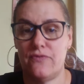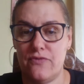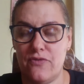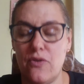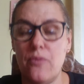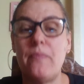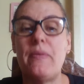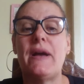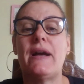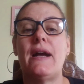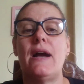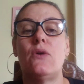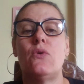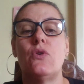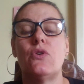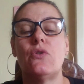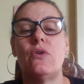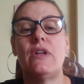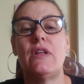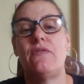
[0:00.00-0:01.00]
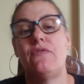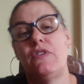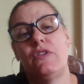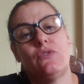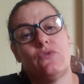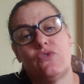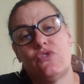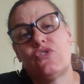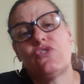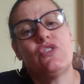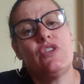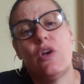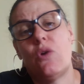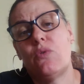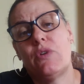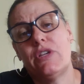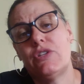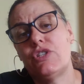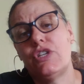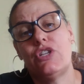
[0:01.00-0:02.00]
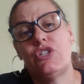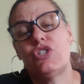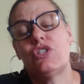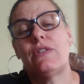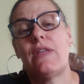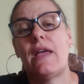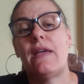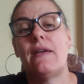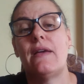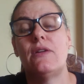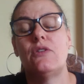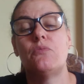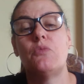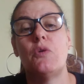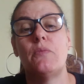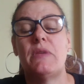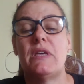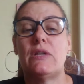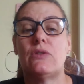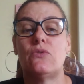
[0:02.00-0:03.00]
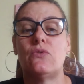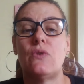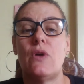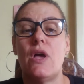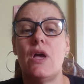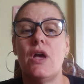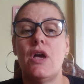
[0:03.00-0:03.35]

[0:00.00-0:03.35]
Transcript: vou pegar coronavírus, que é o que a gente tem aí no momento.